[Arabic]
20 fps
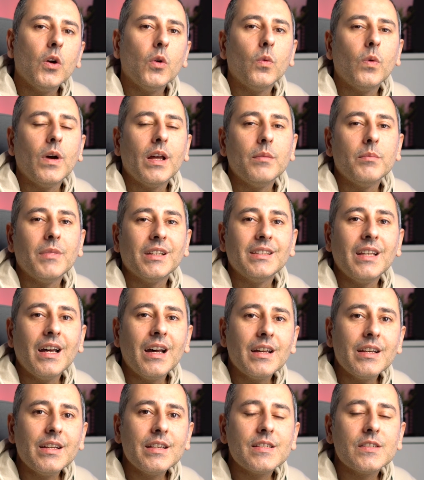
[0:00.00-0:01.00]

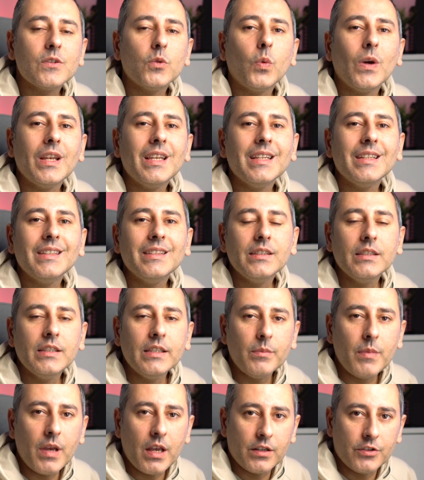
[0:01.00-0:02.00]
والمدارس
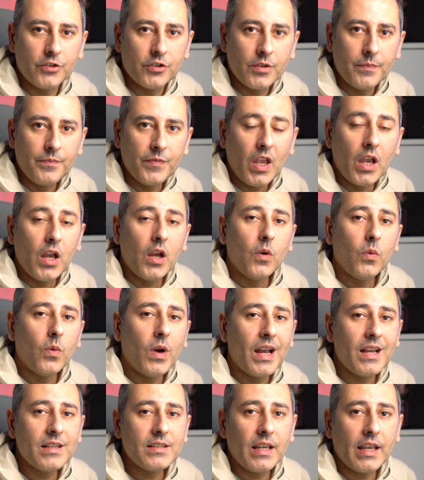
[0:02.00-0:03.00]
والاندماج
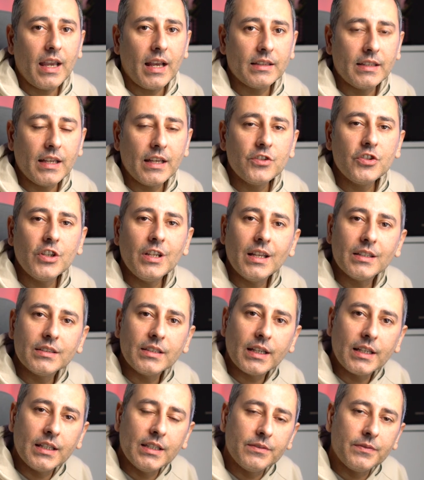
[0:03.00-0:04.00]
وهذا يحتاج إلى
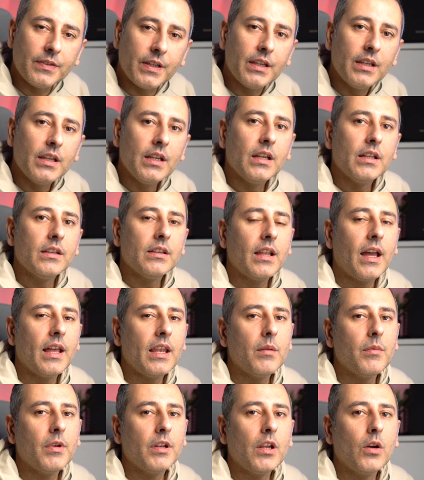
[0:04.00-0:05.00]
تكلفة
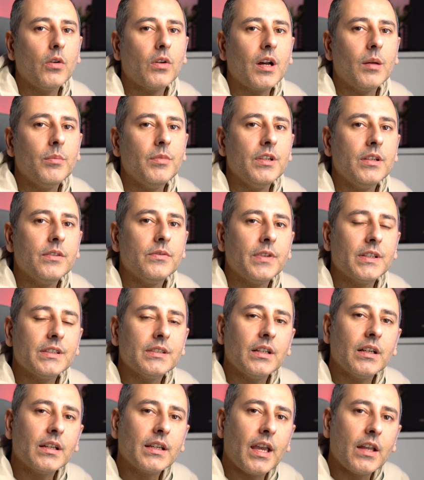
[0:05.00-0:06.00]
نعلم أنه قبل
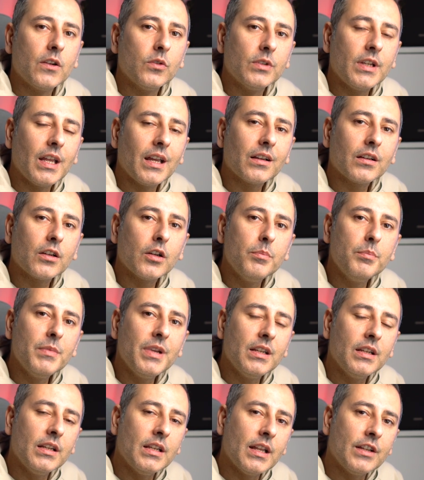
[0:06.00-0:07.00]
فترة كان هناك قمة
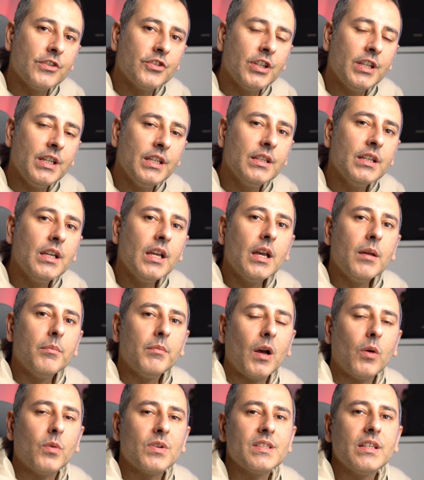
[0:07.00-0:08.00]
للاجئين
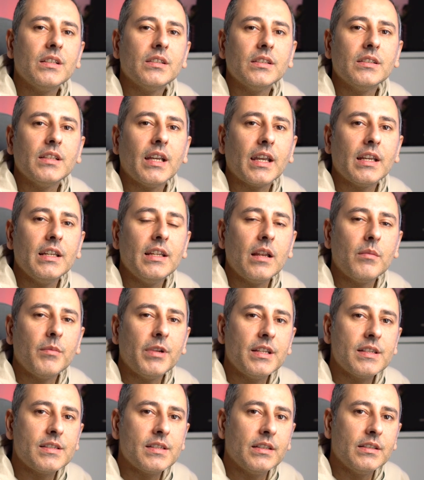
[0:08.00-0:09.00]
مع وزيرة الداخلية
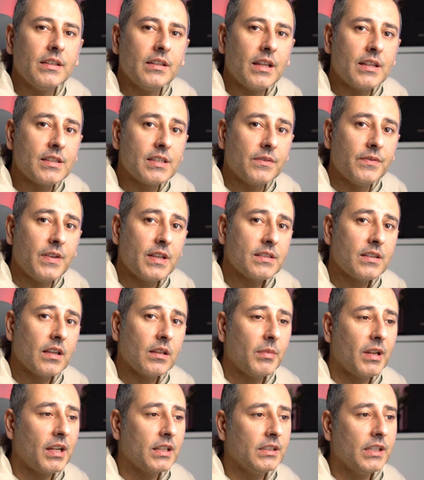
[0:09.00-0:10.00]
الألمانية السيدة نانسي فيزا
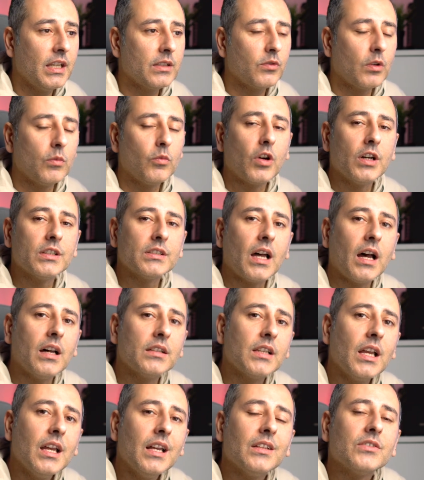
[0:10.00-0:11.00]
البلديات والمقاطعات
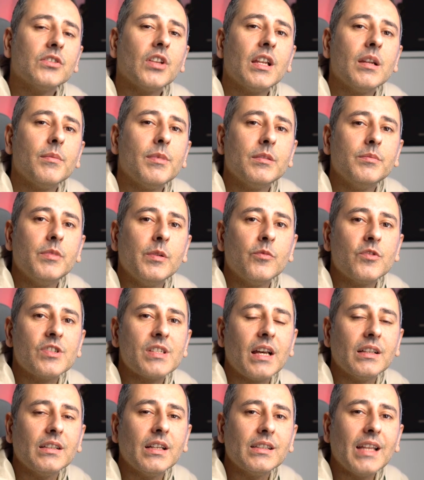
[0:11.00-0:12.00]
طالبت
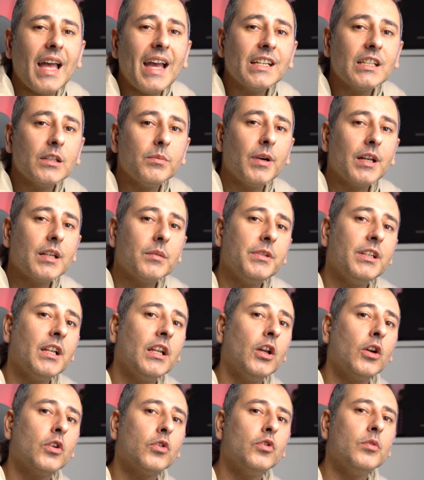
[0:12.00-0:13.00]
بمساعدات أكبر من
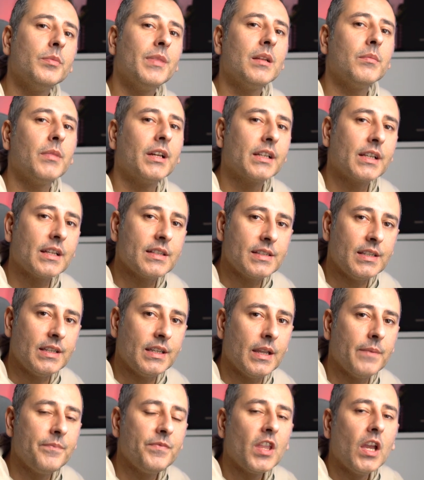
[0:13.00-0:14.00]
الحكومة
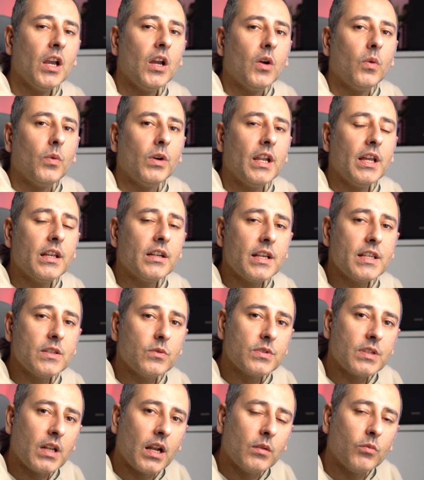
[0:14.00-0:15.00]
المركزية والآن رئيس
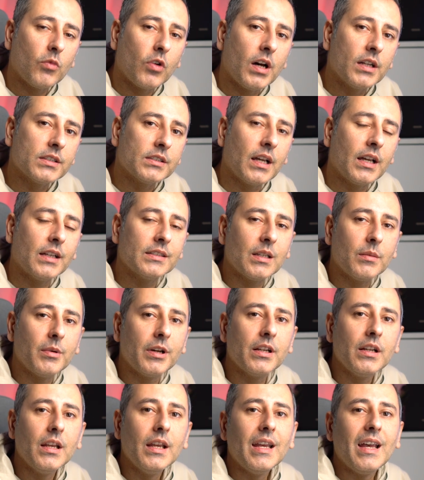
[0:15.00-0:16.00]
وزراء المقاطعة
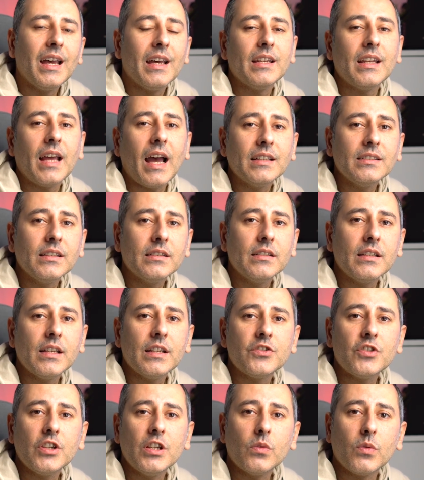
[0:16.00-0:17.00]
اعتبر أن عدد
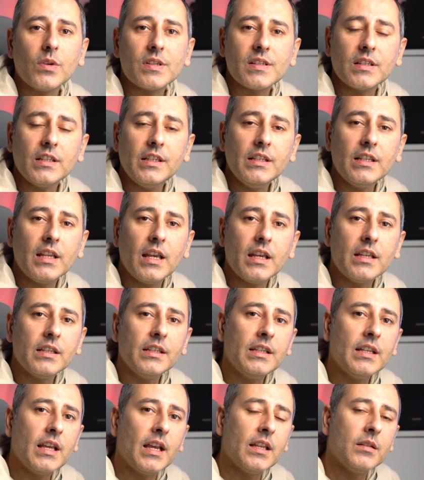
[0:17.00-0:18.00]
اللاجئين الواصلين الآن
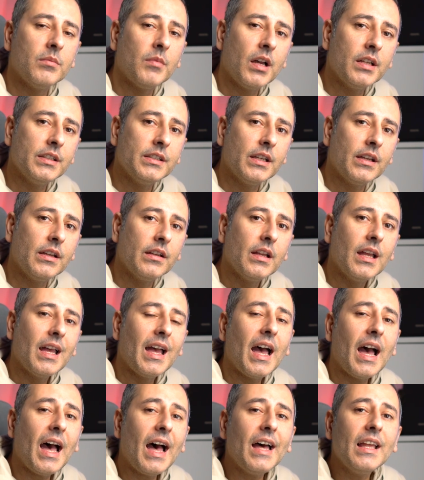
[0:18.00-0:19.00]
إلى ألمانيا
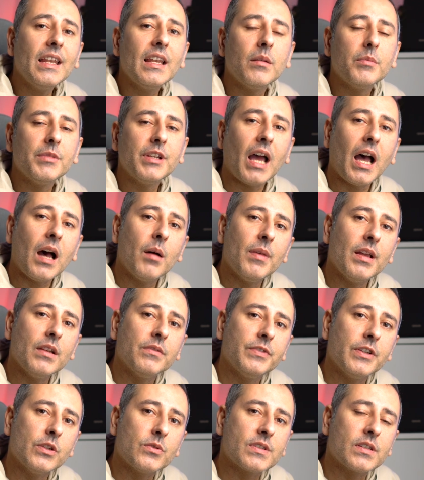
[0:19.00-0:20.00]
أعلى من عام
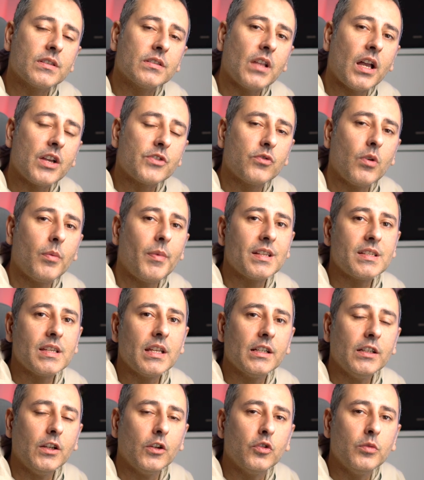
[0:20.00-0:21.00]
2016 ومع
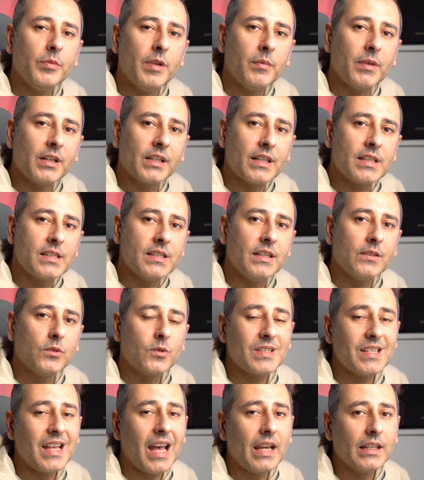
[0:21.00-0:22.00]
ذلك الحكومة المركزية
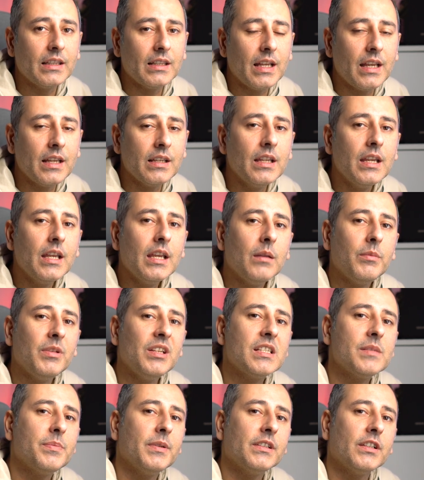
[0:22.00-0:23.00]
تساعد الآن
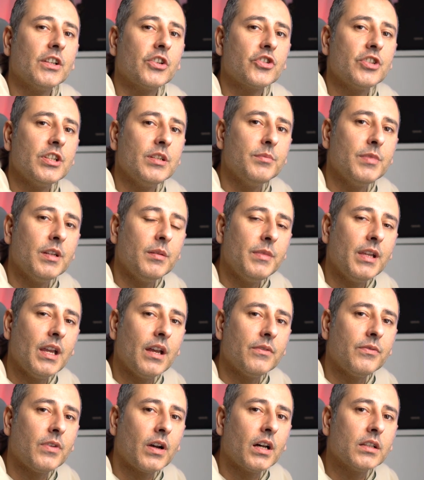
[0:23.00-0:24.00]
بنسبة
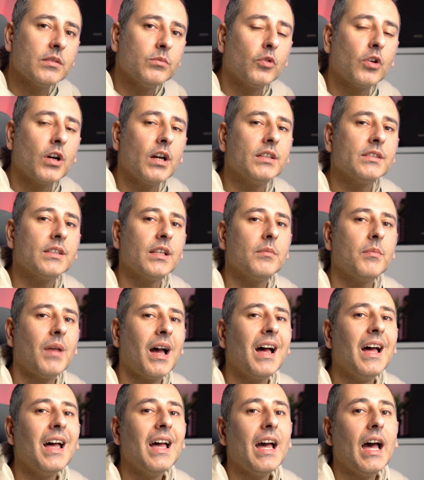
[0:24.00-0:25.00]
20% فقط مقارنة
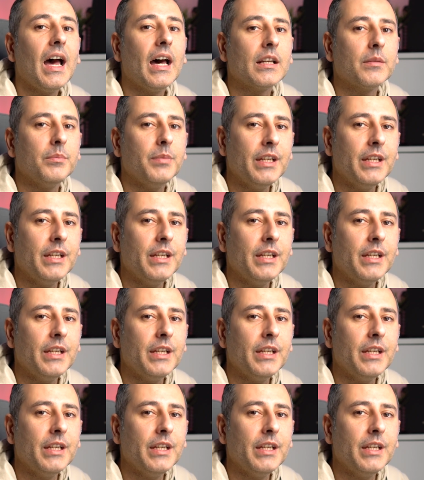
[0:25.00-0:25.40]
مع 40%